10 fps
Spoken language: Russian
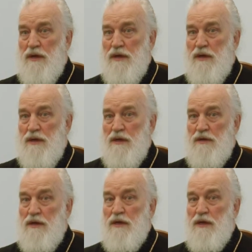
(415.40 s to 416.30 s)
э,
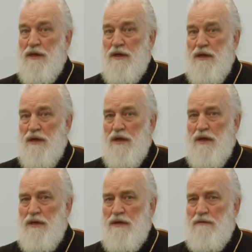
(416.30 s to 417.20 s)
энергия,
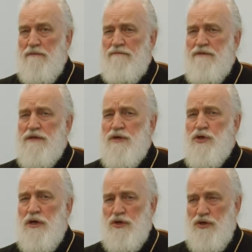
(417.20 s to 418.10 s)
это
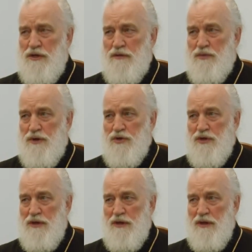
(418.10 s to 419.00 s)
высочайшее
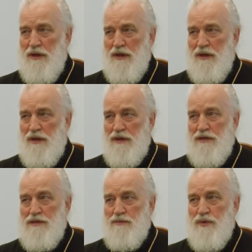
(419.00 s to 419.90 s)
напряжение. И
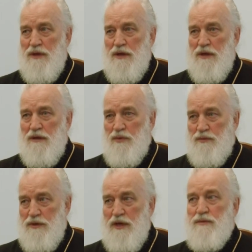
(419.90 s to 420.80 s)
если мы
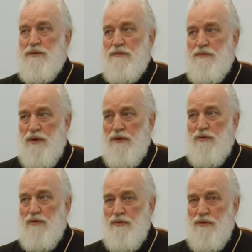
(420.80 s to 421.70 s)
попытаемся
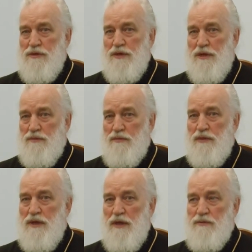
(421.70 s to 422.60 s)
притронуться или
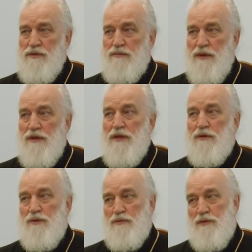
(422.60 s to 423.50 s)
попытаемся
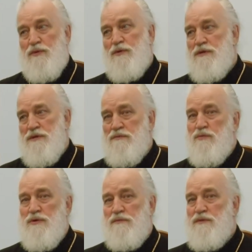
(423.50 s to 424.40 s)
проникнуть, мы просто можем